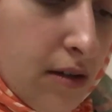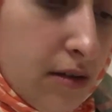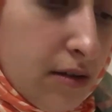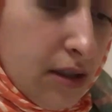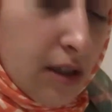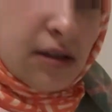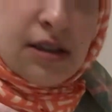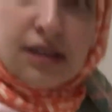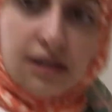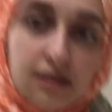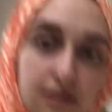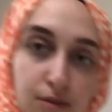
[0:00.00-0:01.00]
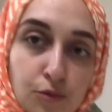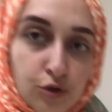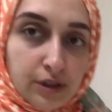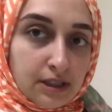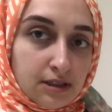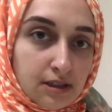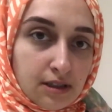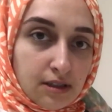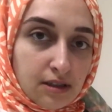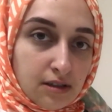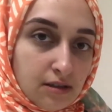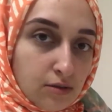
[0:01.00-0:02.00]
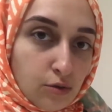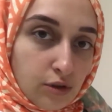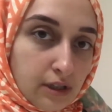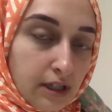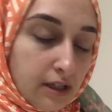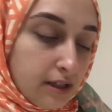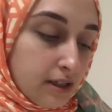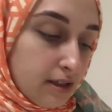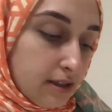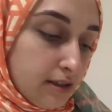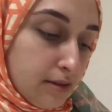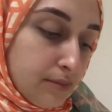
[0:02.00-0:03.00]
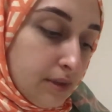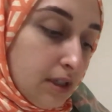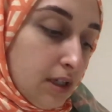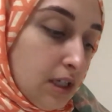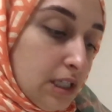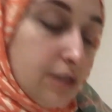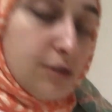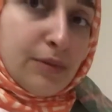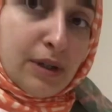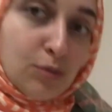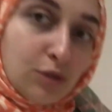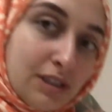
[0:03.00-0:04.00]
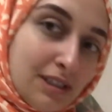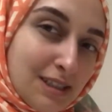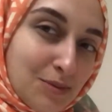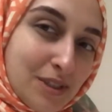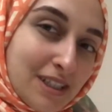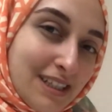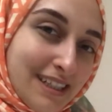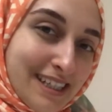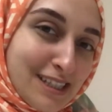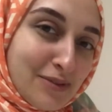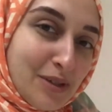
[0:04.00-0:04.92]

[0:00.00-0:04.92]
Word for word: Yaklaşık sanırım 12 tane olarak ayarladım. Şimdi ben bunları hızlı bir şekilde kesmeye